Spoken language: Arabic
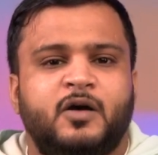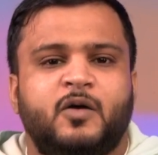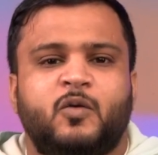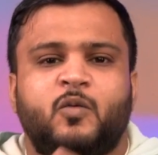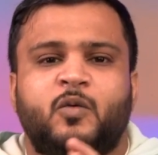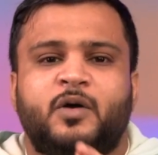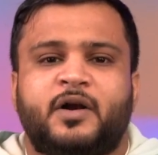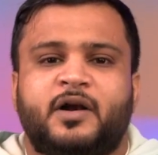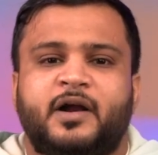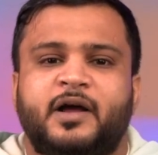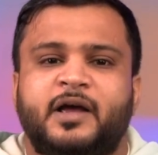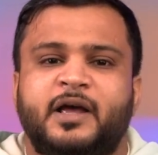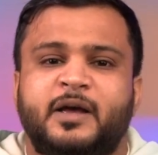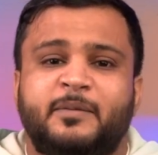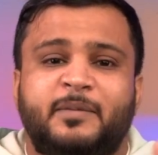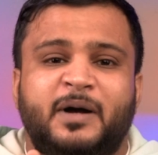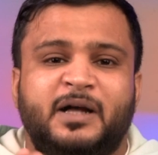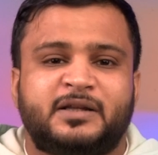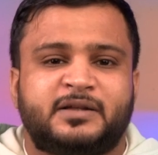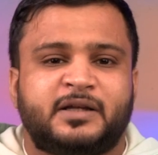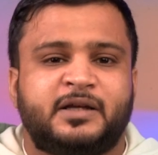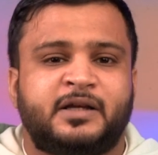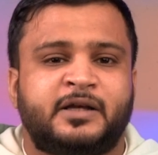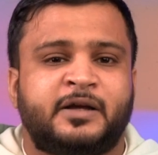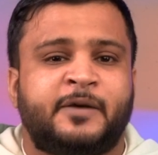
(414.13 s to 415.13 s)
والرقيب
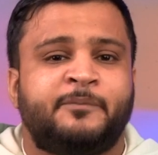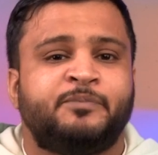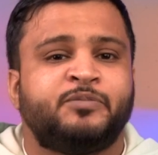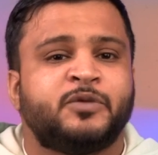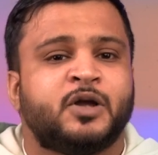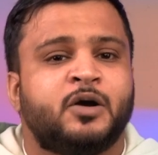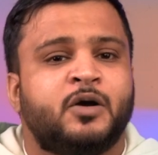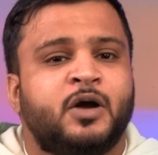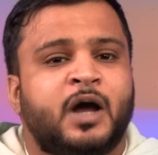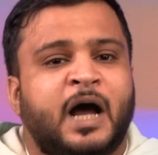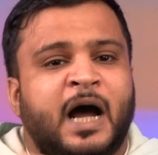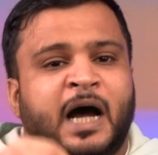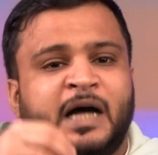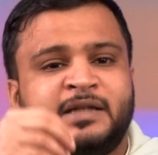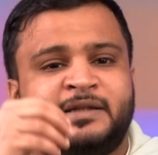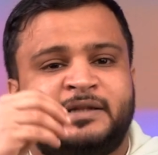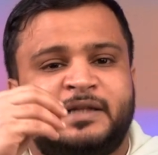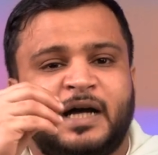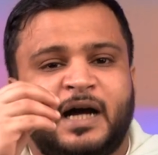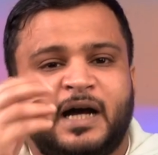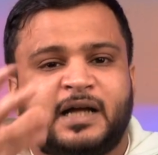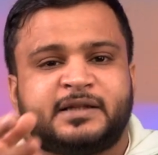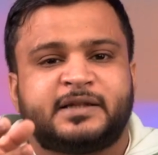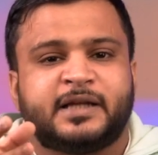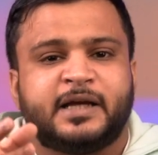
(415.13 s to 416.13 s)
عطية
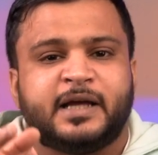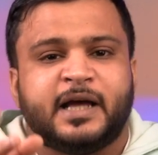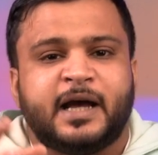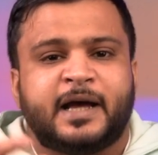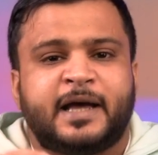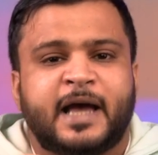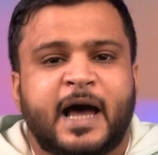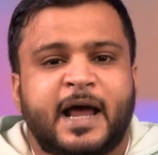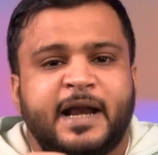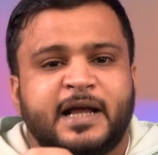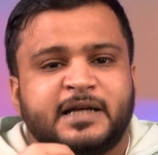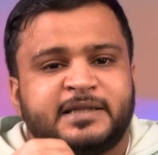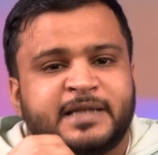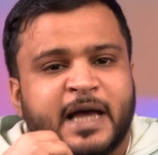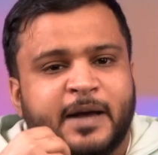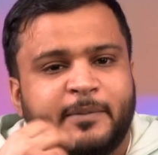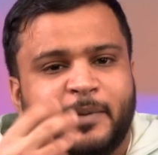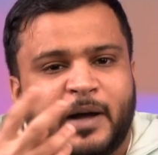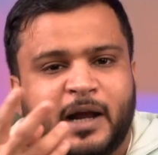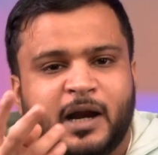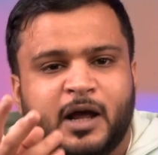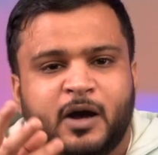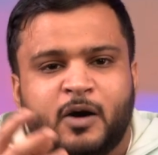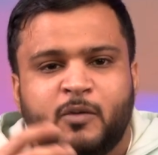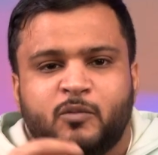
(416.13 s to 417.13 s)
حتى عطية كان يسحب
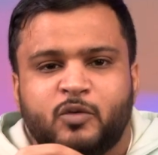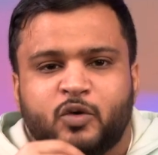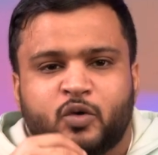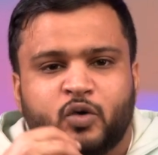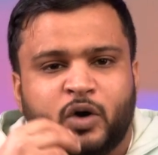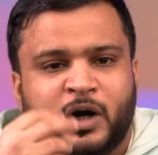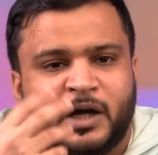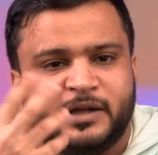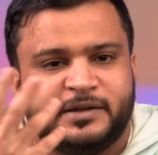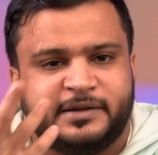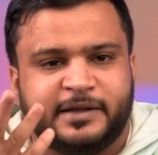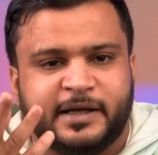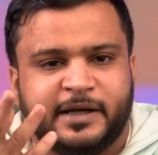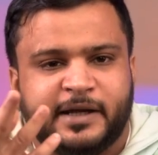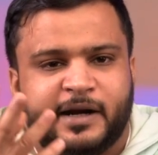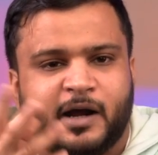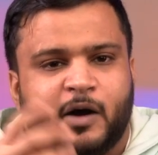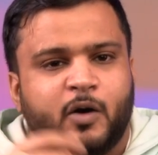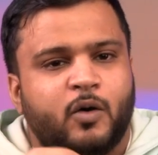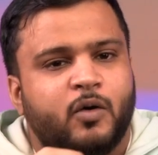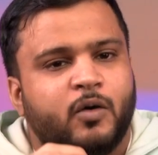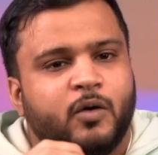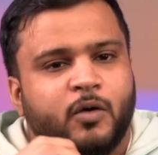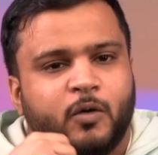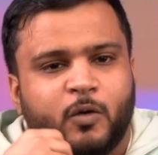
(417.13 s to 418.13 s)
عليهم يروح
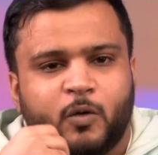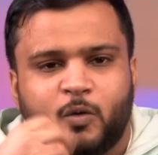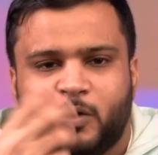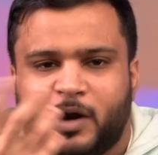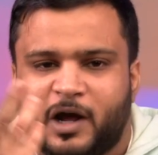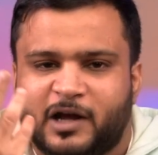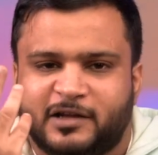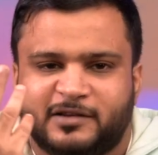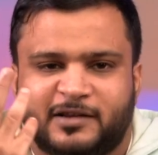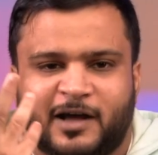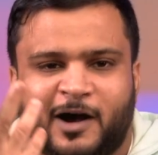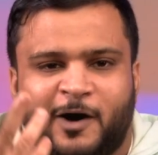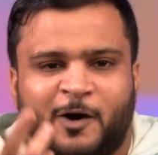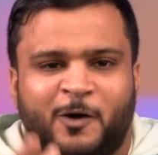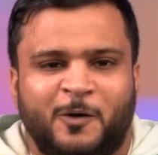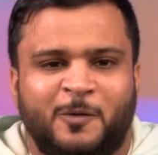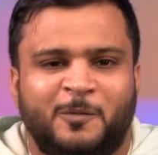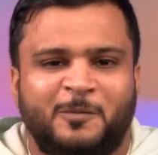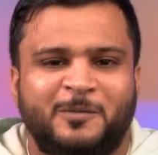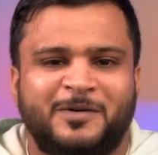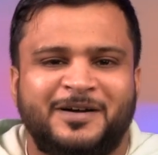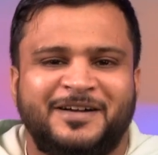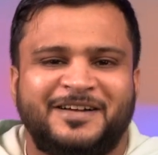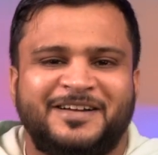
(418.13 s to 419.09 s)
الديرة ولا يداوم